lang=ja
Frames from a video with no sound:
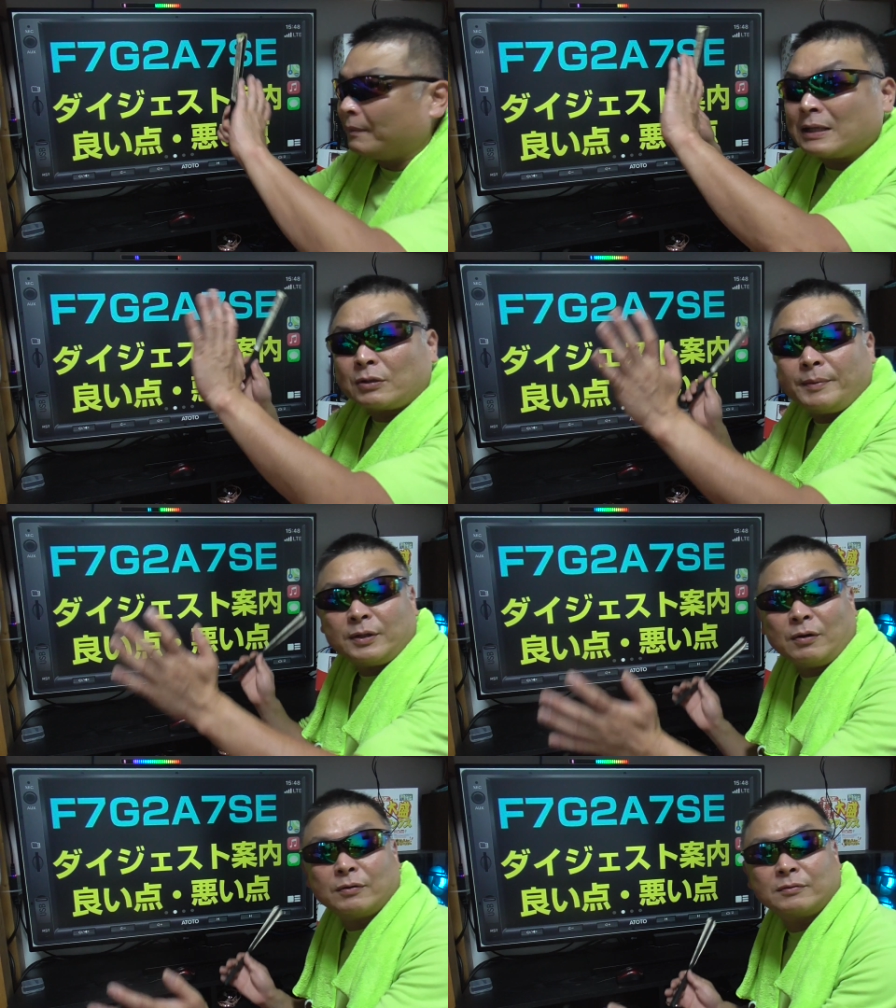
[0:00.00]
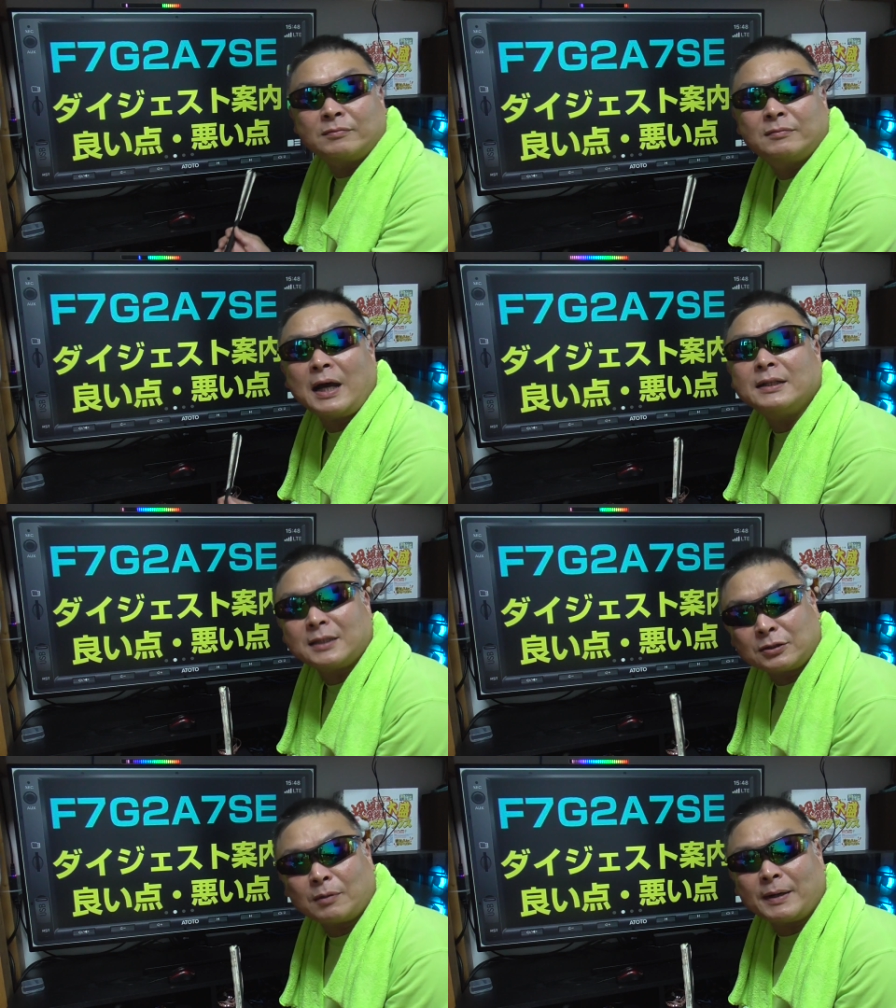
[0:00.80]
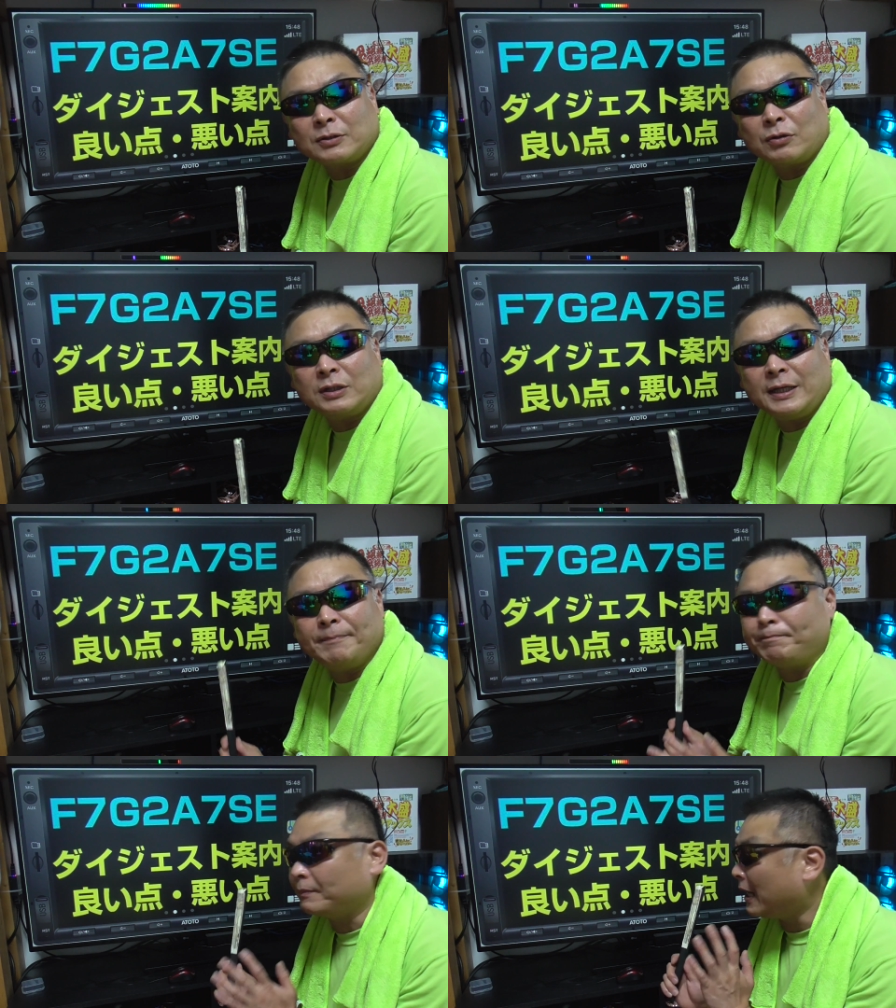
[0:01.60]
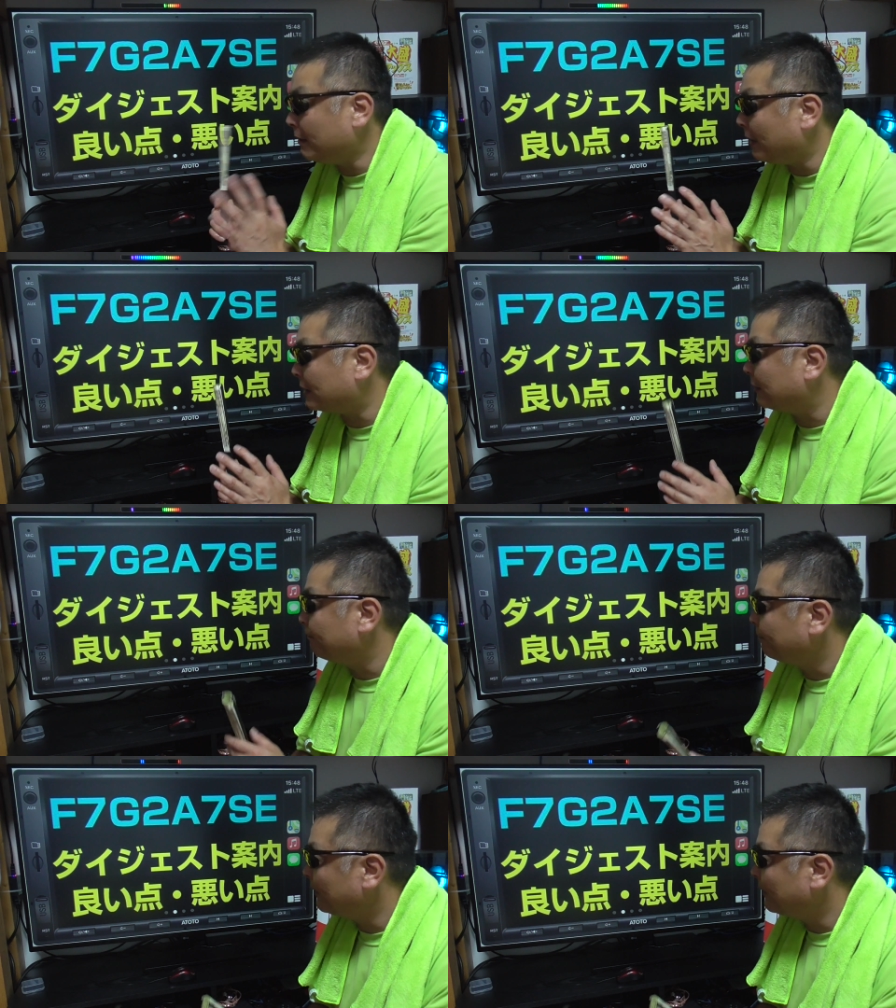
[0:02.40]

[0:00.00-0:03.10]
まとめのダイジェストバージョンになります。